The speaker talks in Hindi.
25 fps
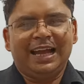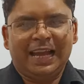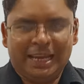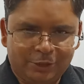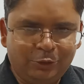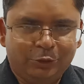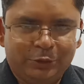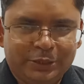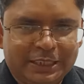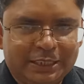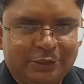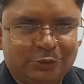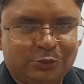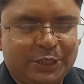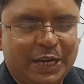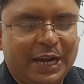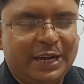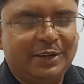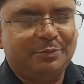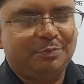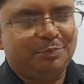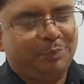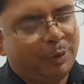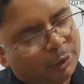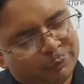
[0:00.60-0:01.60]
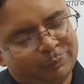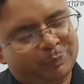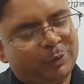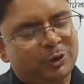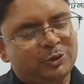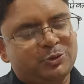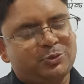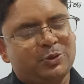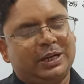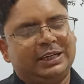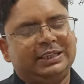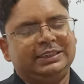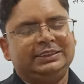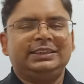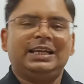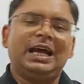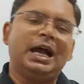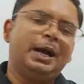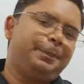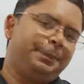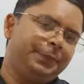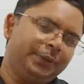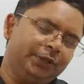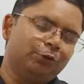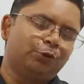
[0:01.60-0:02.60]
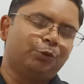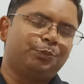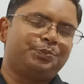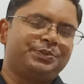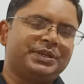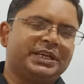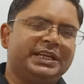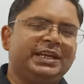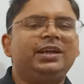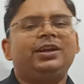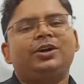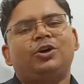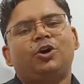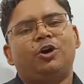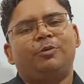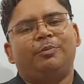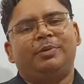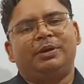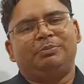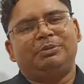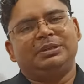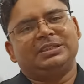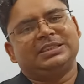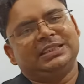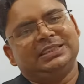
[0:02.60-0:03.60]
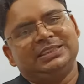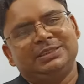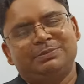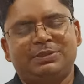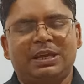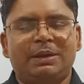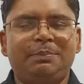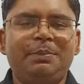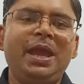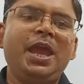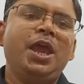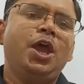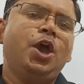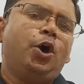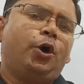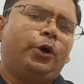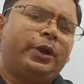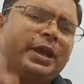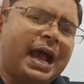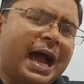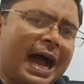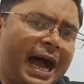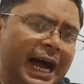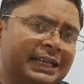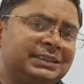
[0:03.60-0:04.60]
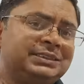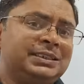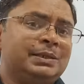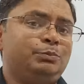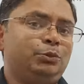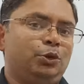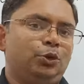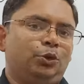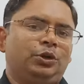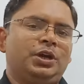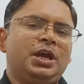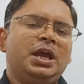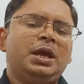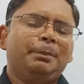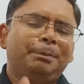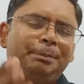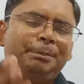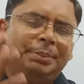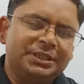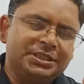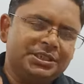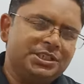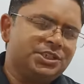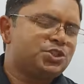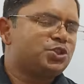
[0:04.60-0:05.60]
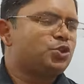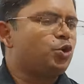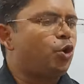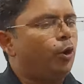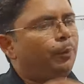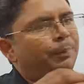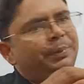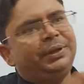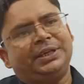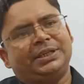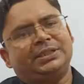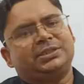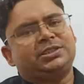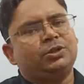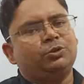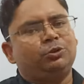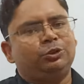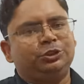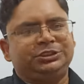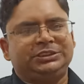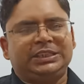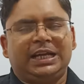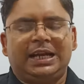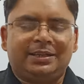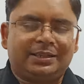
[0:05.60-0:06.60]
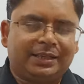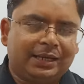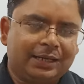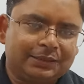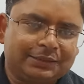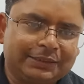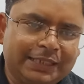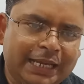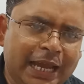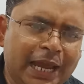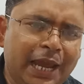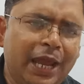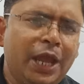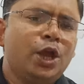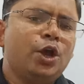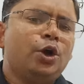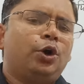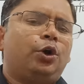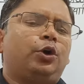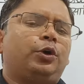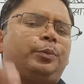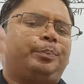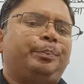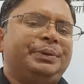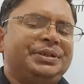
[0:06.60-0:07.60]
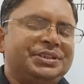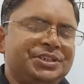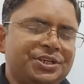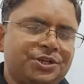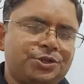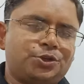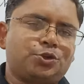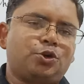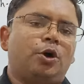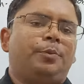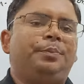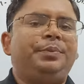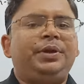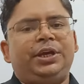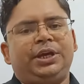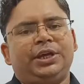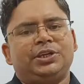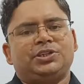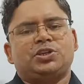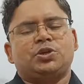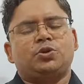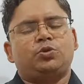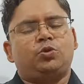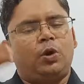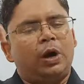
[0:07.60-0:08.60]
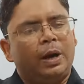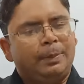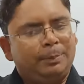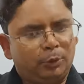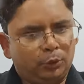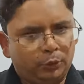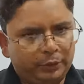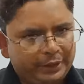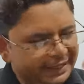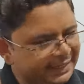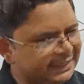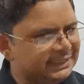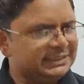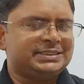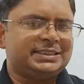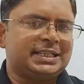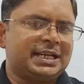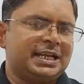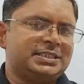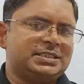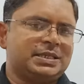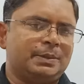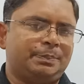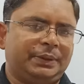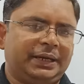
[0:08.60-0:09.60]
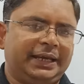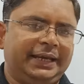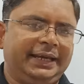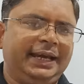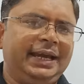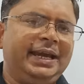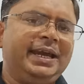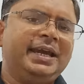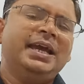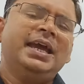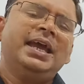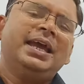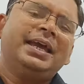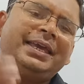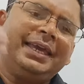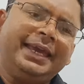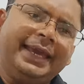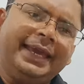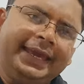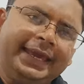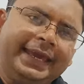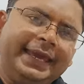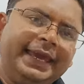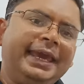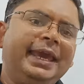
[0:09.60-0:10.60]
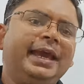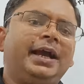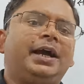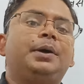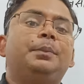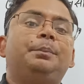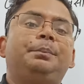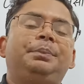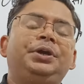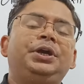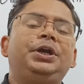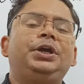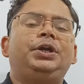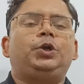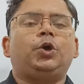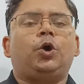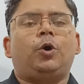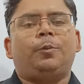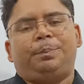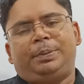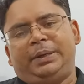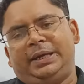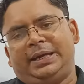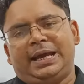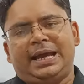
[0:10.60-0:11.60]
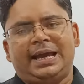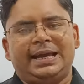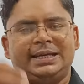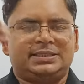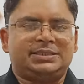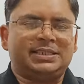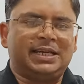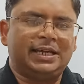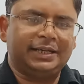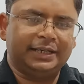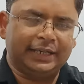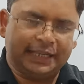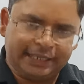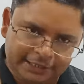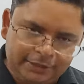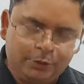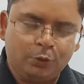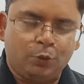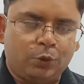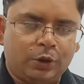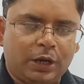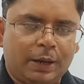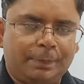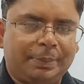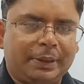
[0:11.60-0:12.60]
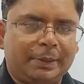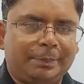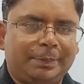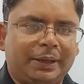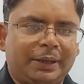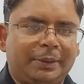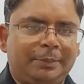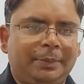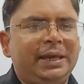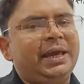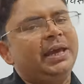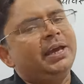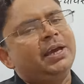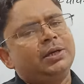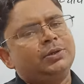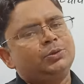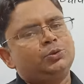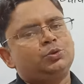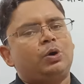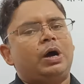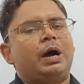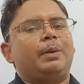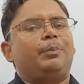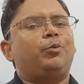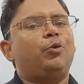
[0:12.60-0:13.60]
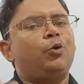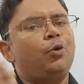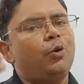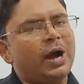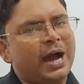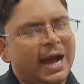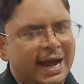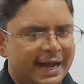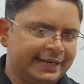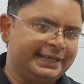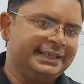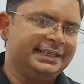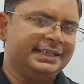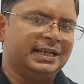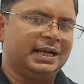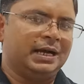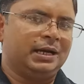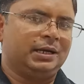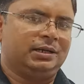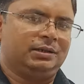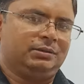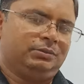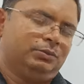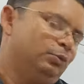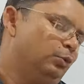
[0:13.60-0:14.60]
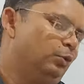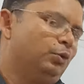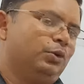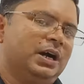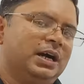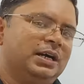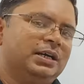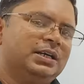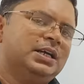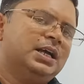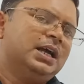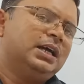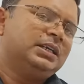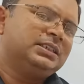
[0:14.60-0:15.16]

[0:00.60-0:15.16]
हेलो डियर स्टूडेंट बहुत बहुत स्वागत अपने यूट्यूब चैनल कॉमर बी संजीव सर में और आज हम लोग बिजनेस कम्युनिकेशन को स्टार्ट करते हैं और बिजनेस कम्युनिकेशन को हम लोग इस तरह से पढ़ेंगे कि एक भी टॉपिक ऐसा नहीं होगा पेपर में जो आपको आ नहीं रहा होगा